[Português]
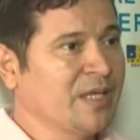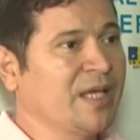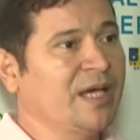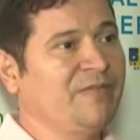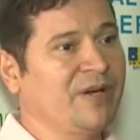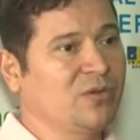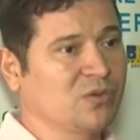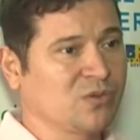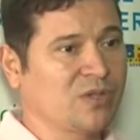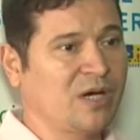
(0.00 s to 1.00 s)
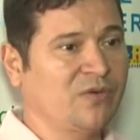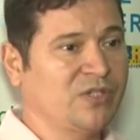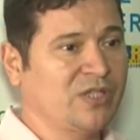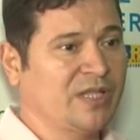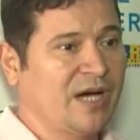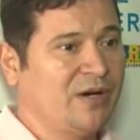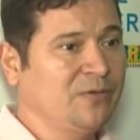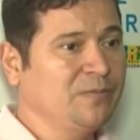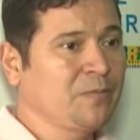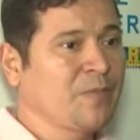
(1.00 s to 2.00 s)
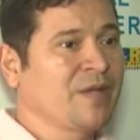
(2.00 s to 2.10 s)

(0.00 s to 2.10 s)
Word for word: né, ele vai consultar o edital,